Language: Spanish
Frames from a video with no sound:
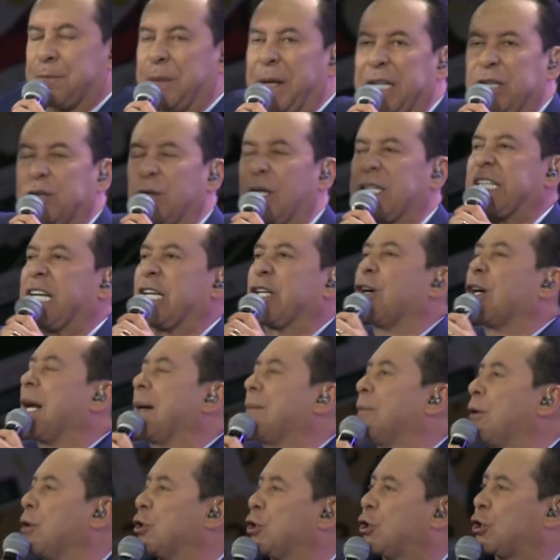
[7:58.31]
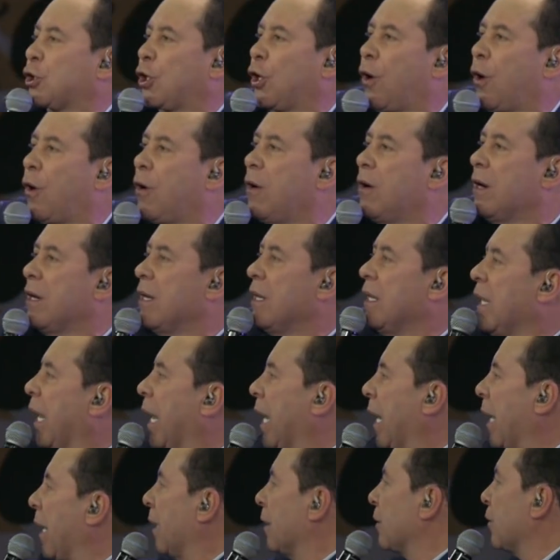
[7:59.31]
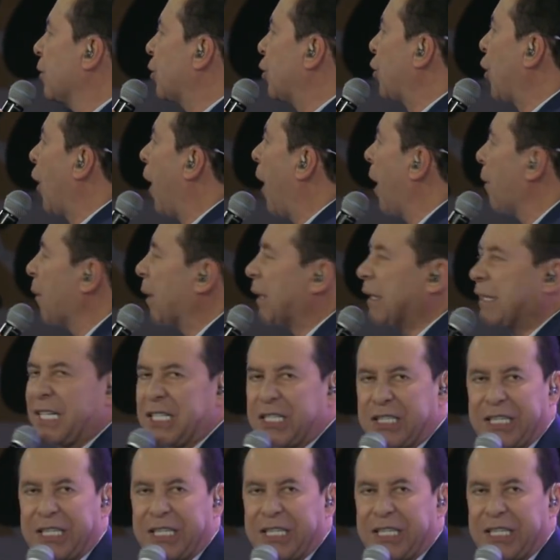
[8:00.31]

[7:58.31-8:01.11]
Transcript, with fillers: Espíritu del Señor le mostró todo el